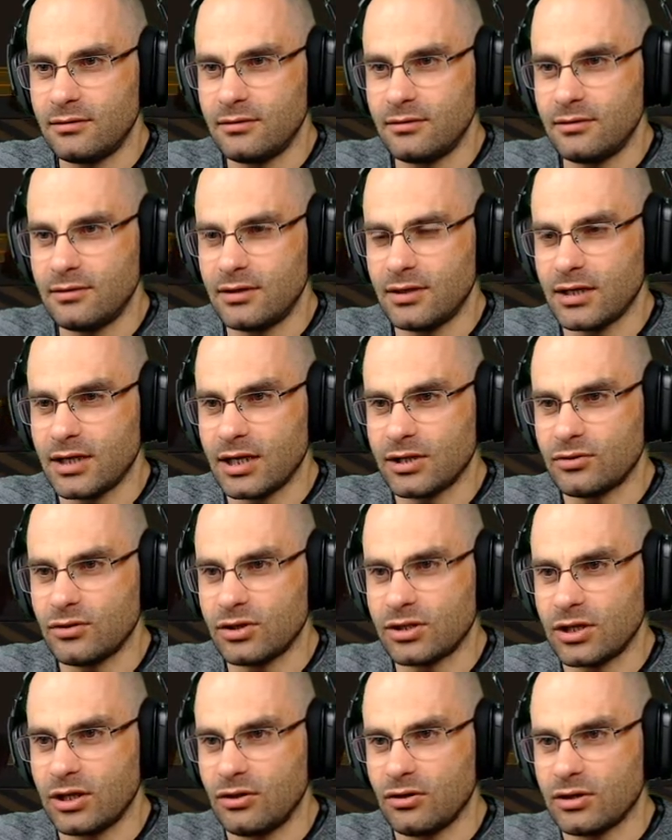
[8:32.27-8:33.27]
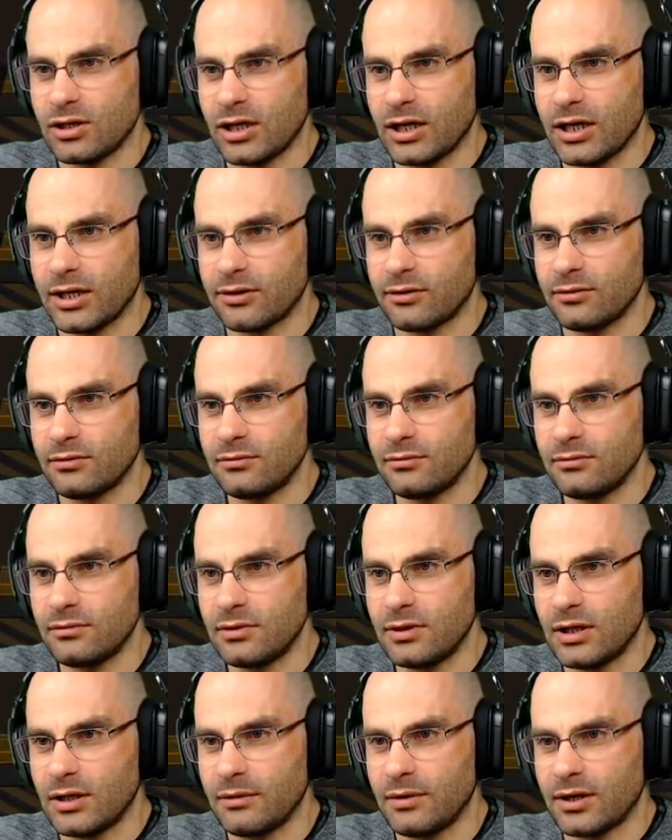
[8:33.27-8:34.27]
El caso es que yo te agarro...
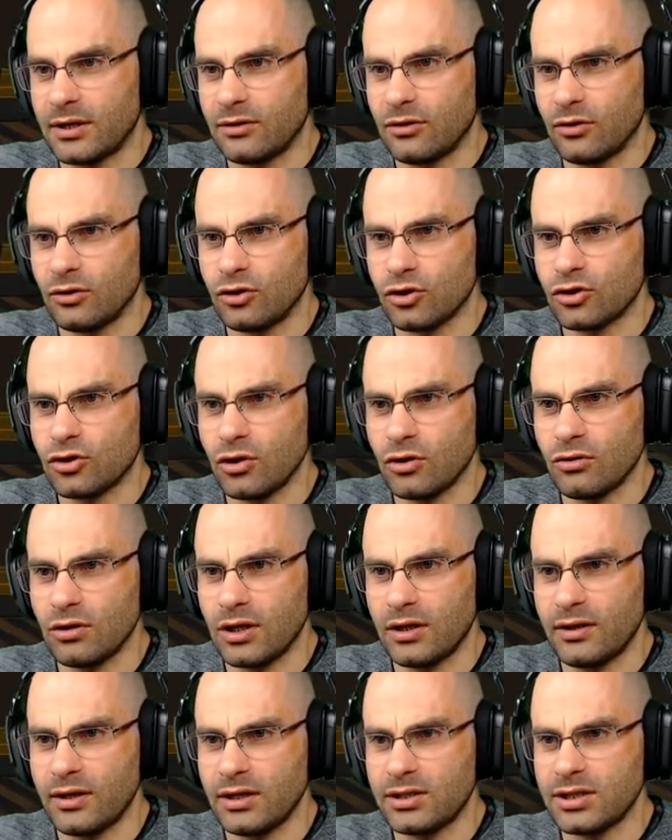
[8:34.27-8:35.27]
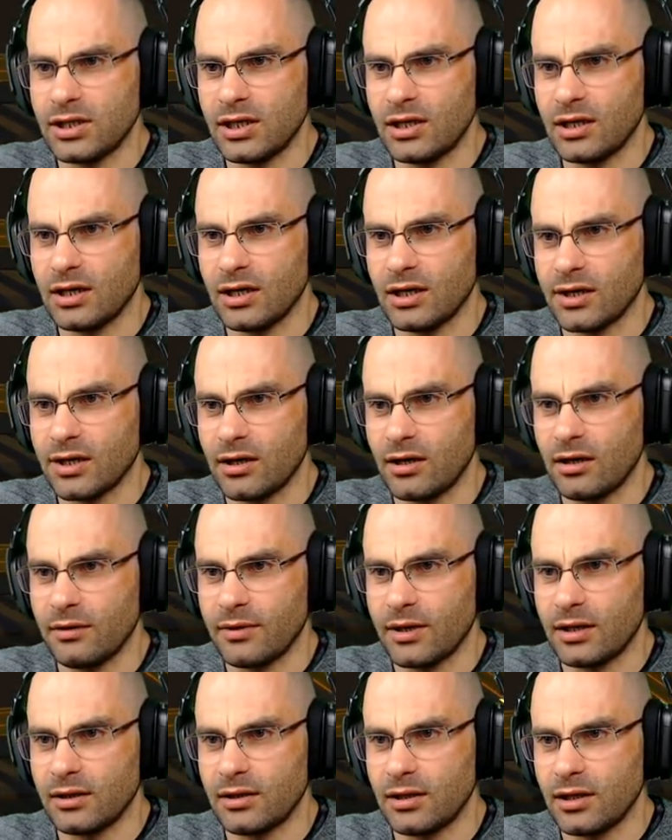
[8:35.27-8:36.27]
A ver, no, yo estoy con la derecha agarrado la
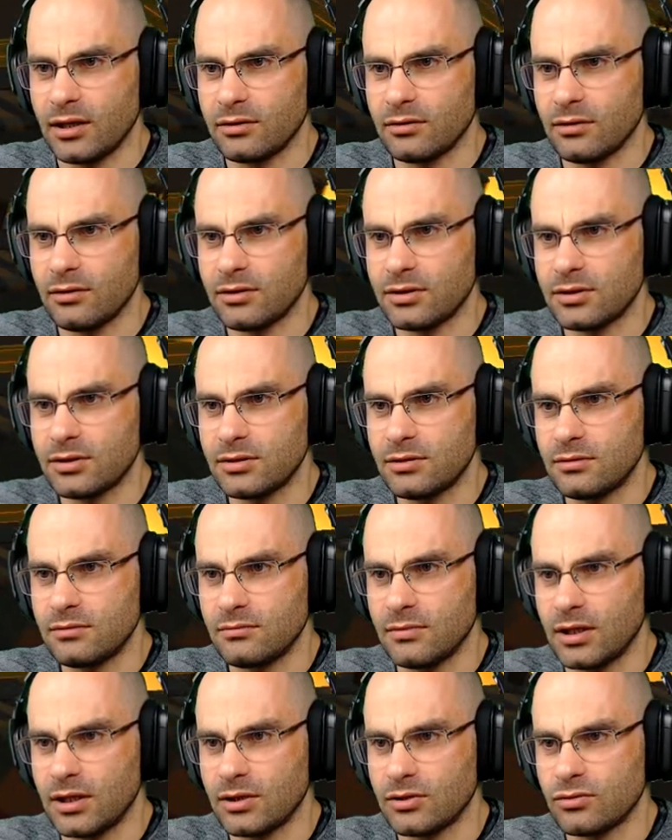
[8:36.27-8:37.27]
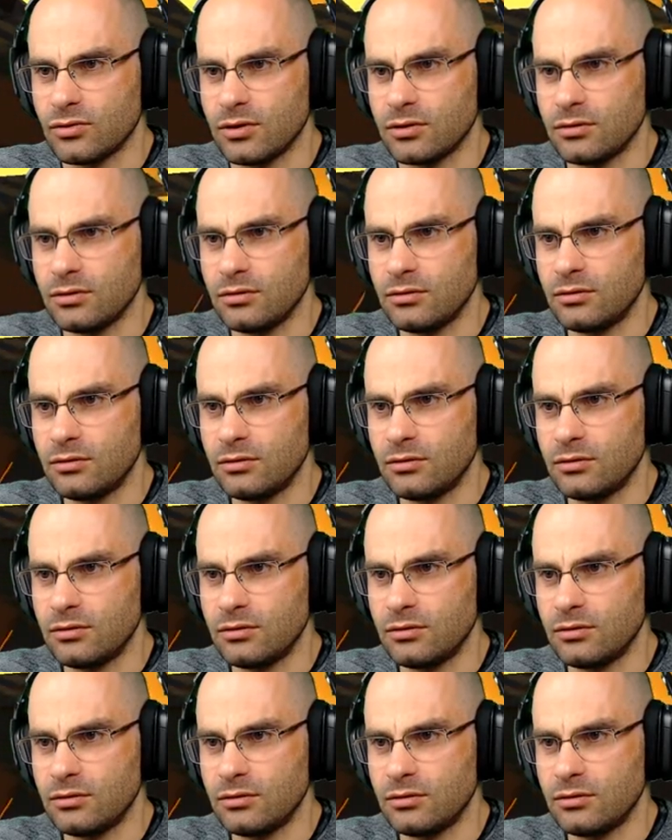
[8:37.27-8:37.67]
barandilla. Entonces, vale, suelto.